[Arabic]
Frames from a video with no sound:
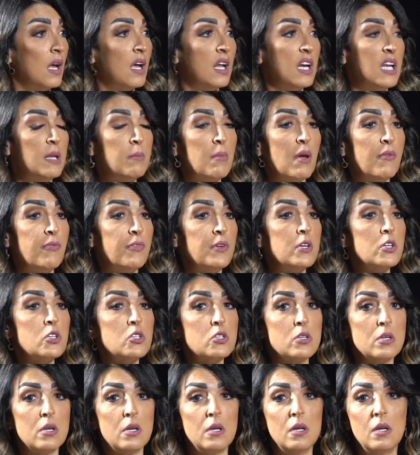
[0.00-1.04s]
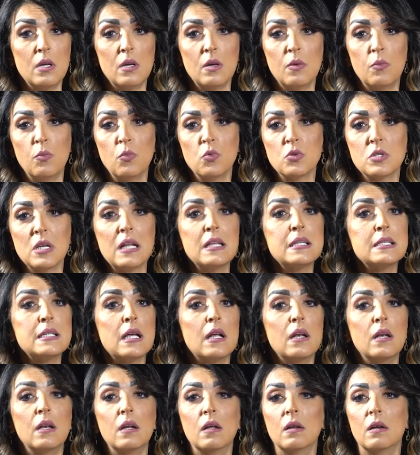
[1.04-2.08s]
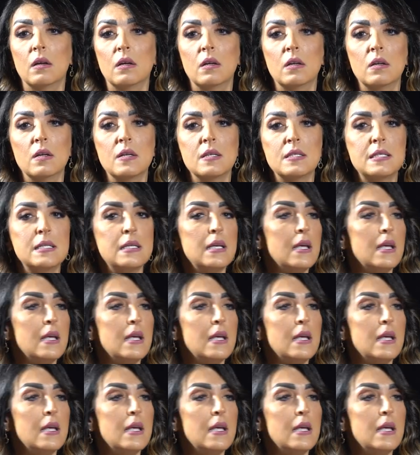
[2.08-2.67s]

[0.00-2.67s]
ليه ما فيش آه، مسلسل آه،